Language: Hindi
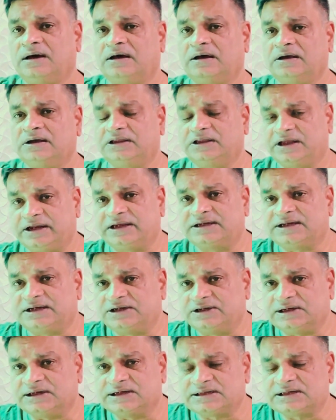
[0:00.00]
इन द
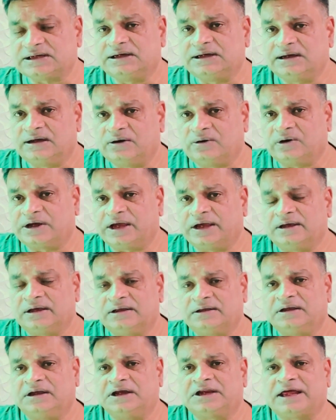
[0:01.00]
रिसेंट ईयर्स ओके
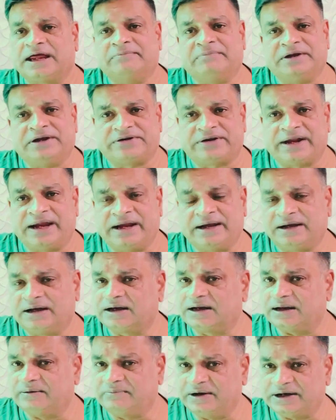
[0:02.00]
इट कैन बी ट्रेंड
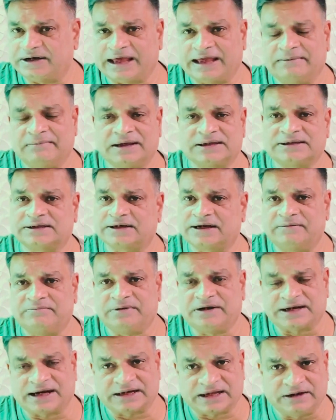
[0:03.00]
इट कैन बी टाइम एक्स इट कैन
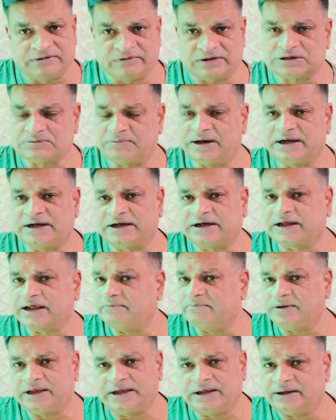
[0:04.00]
बी टाटा इन्वेस्टमेंट इट
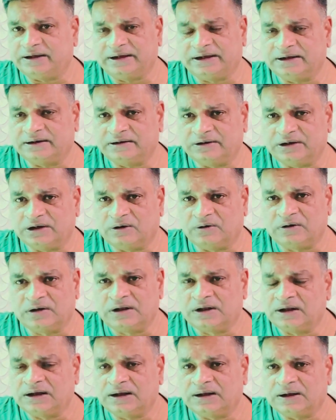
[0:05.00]
कैन बी यू नो
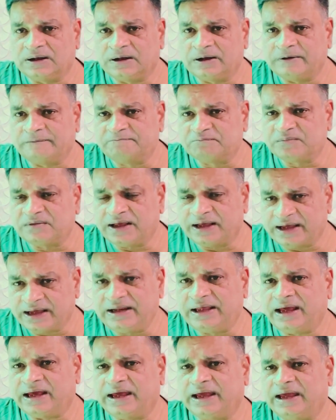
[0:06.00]

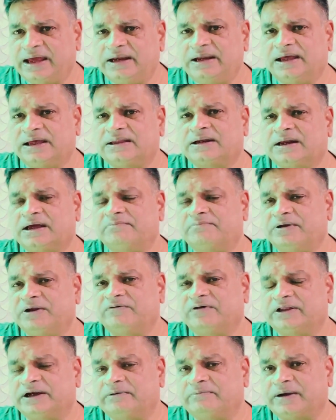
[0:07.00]
एनी एनी अदर
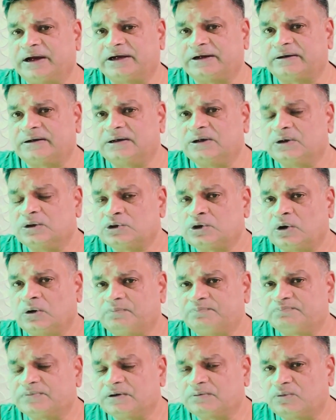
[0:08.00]
कंपनी फॉर दैट मैटर सो
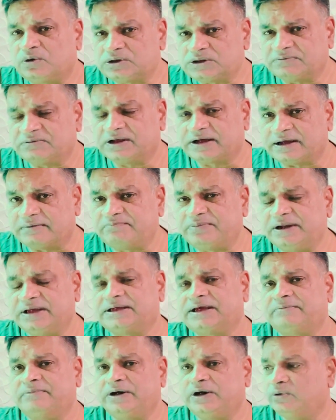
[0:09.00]
मोस्ट ऑफ द
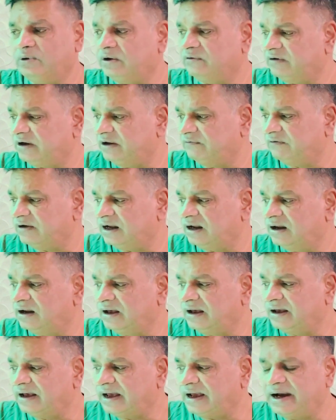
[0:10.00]
कंपनीज हैव बीन डूइंग वेरी वेल
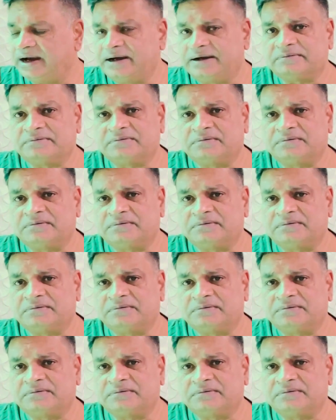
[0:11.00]
एंड